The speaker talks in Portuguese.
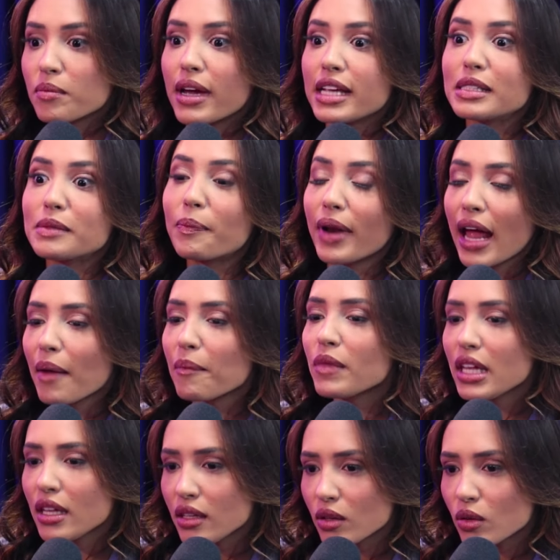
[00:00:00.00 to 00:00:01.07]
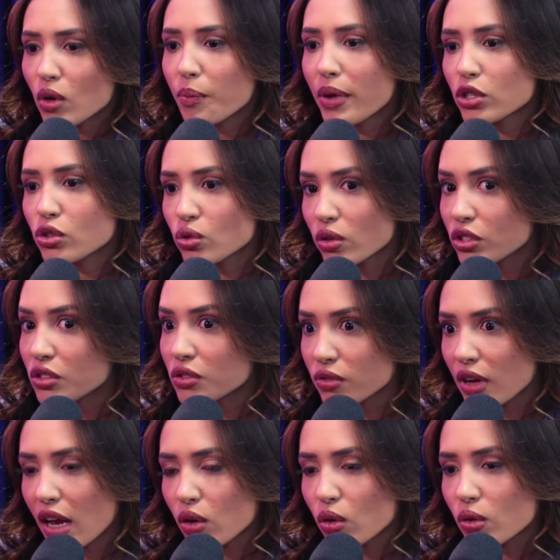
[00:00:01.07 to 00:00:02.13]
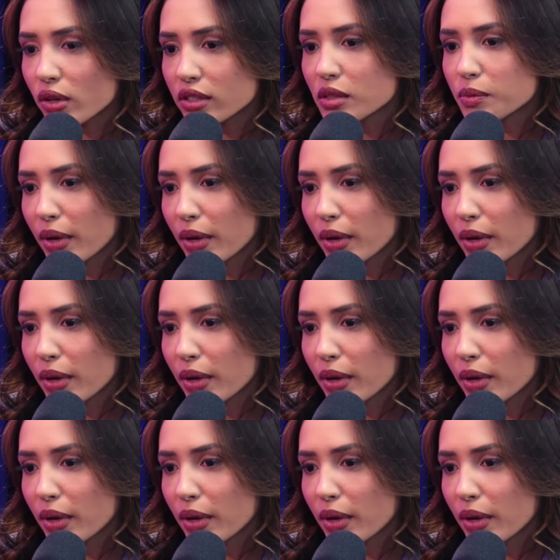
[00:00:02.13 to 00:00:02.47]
Mas para mim, uma pessoa de valores,